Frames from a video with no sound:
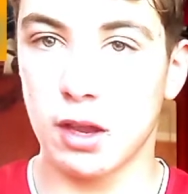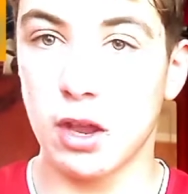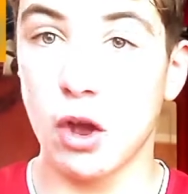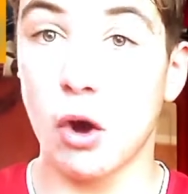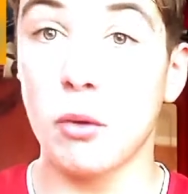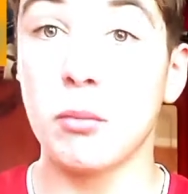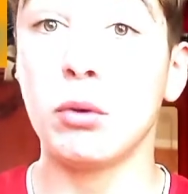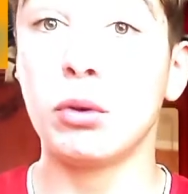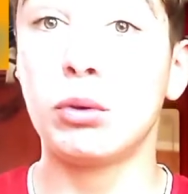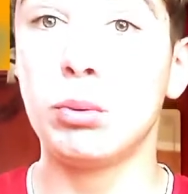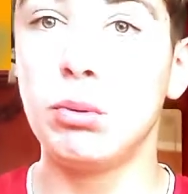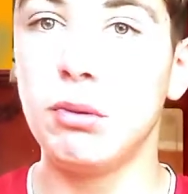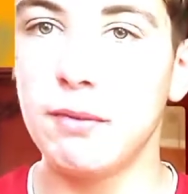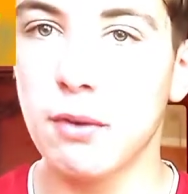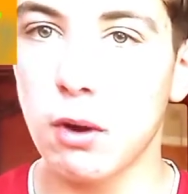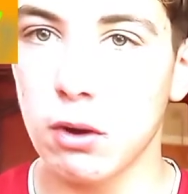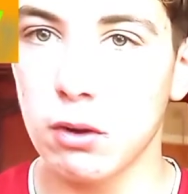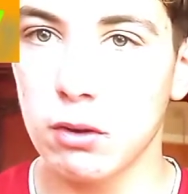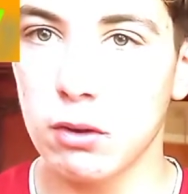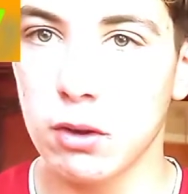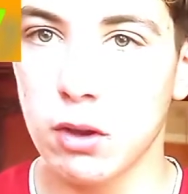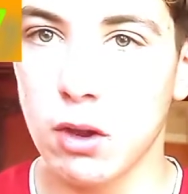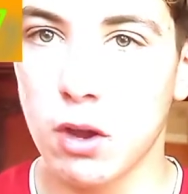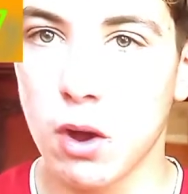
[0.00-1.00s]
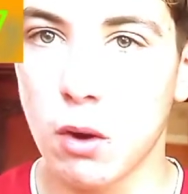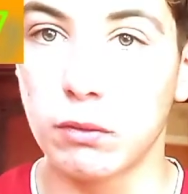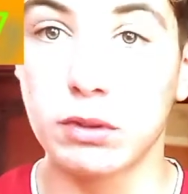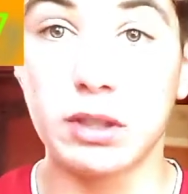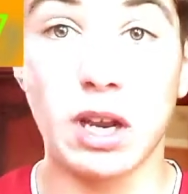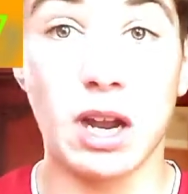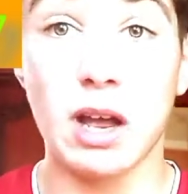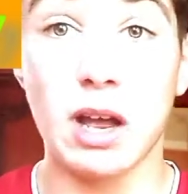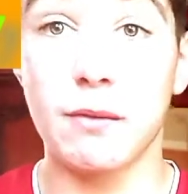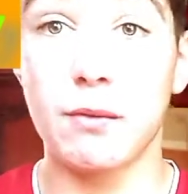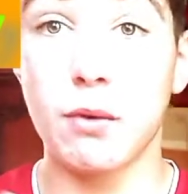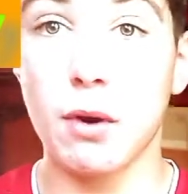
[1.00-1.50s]
hein, et en me suivant,
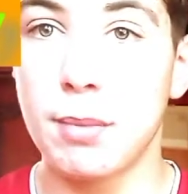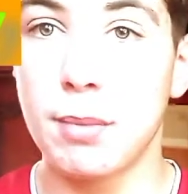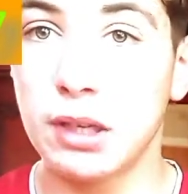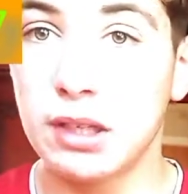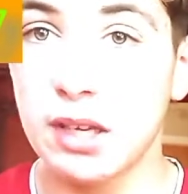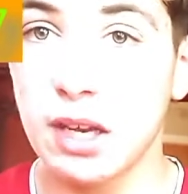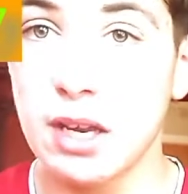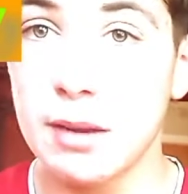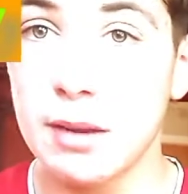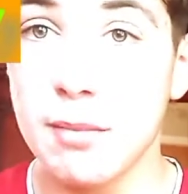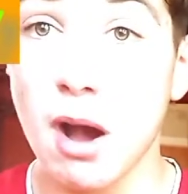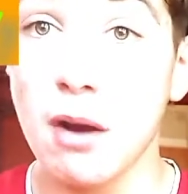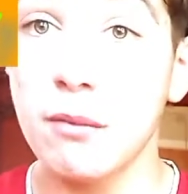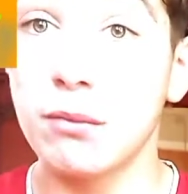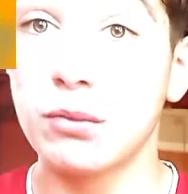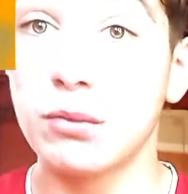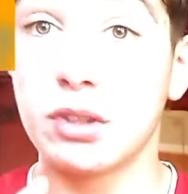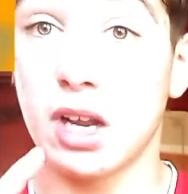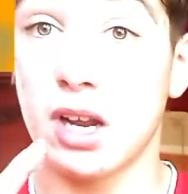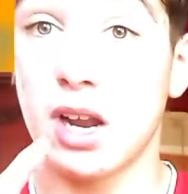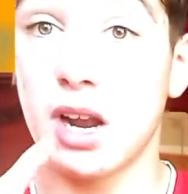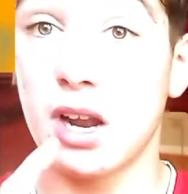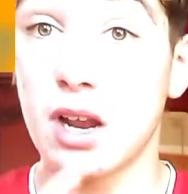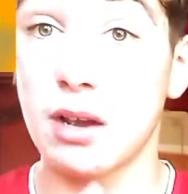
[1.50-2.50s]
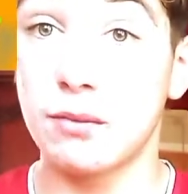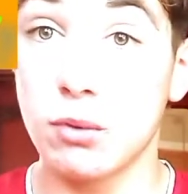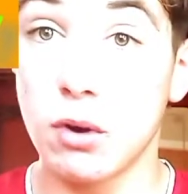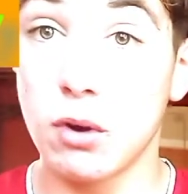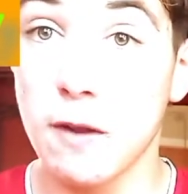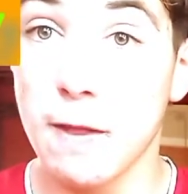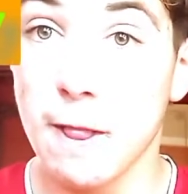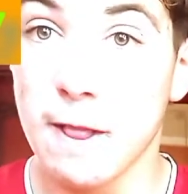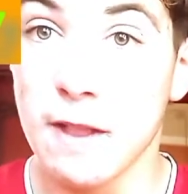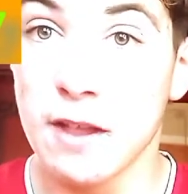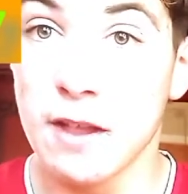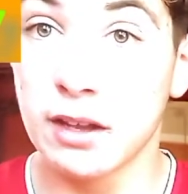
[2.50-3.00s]
vous allez à la fois péter des barres, vous allez à la
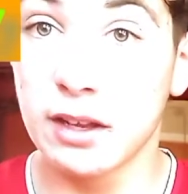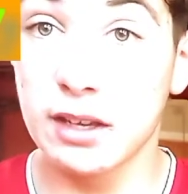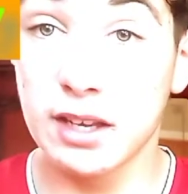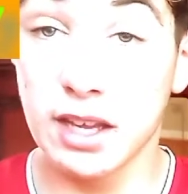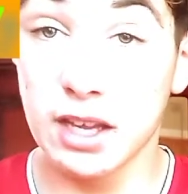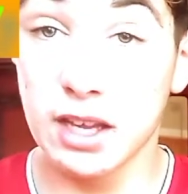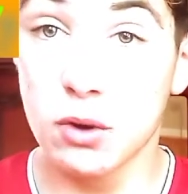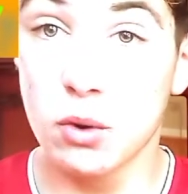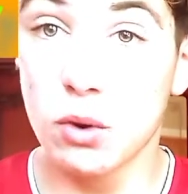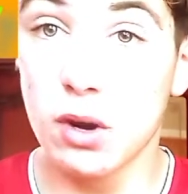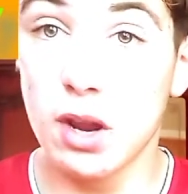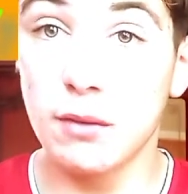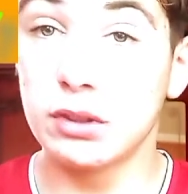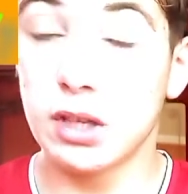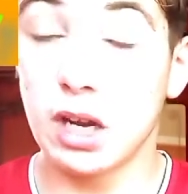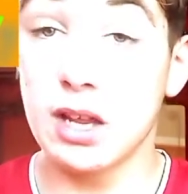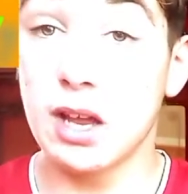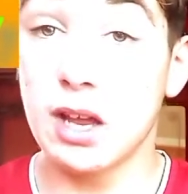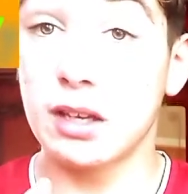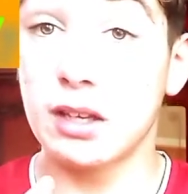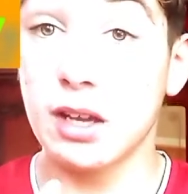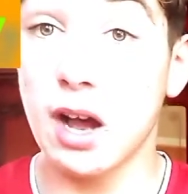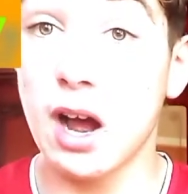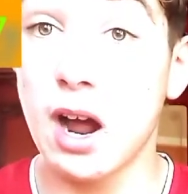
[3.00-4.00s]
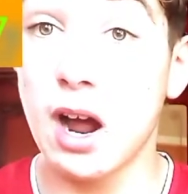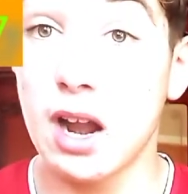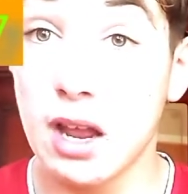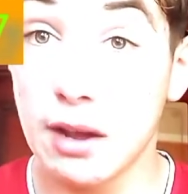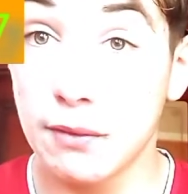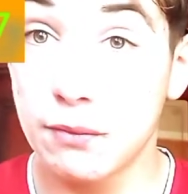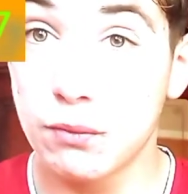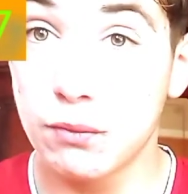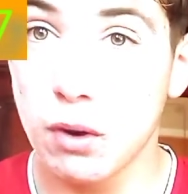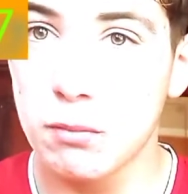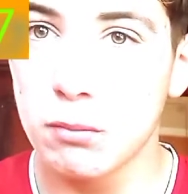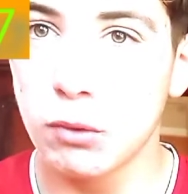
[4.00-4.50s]
fois rigoler, vous allez être à
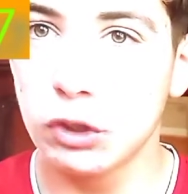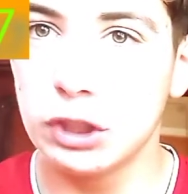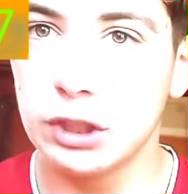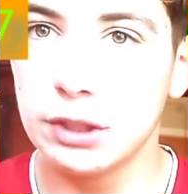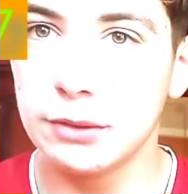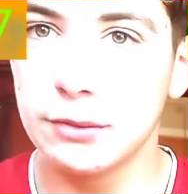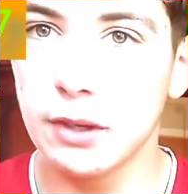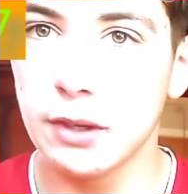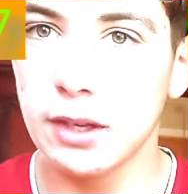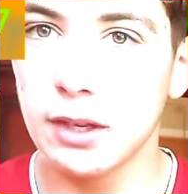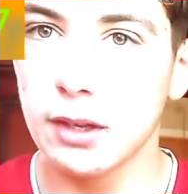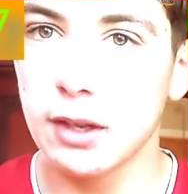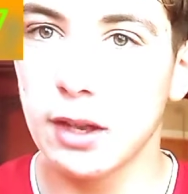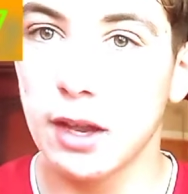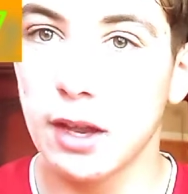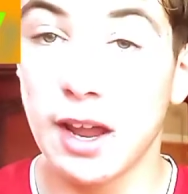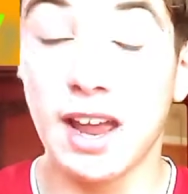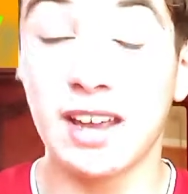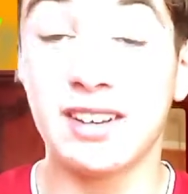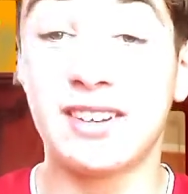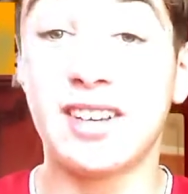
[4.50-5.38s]
la fois motivé.